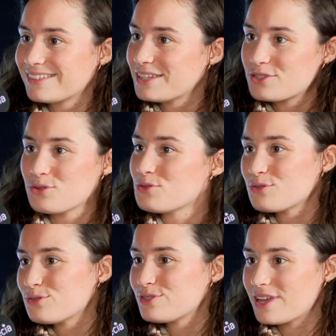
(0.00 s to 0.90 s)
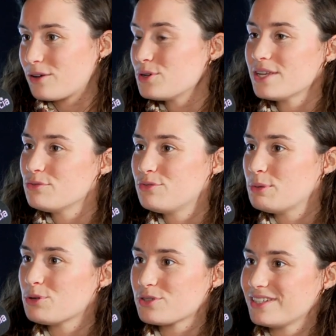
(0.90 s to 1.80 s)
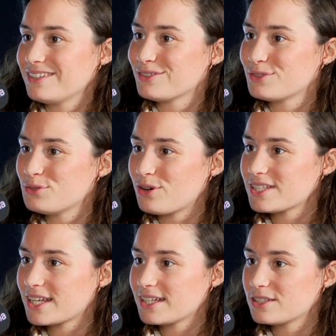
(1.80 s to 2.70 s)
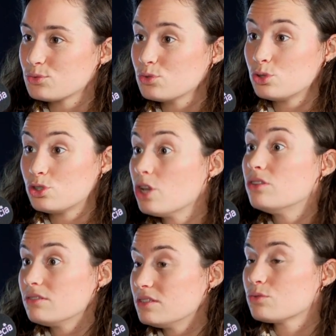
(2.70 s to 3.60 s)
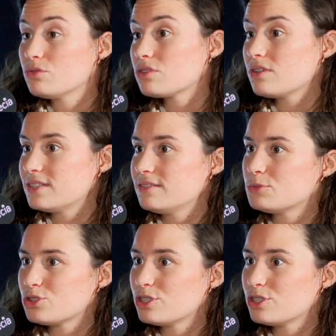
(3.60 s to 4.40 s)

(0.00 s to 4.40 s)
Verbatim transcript: Qu'est-ce que, à quoi ça vous fait penser euh, de voir ces réactions de jeunes Ils sont tous relativement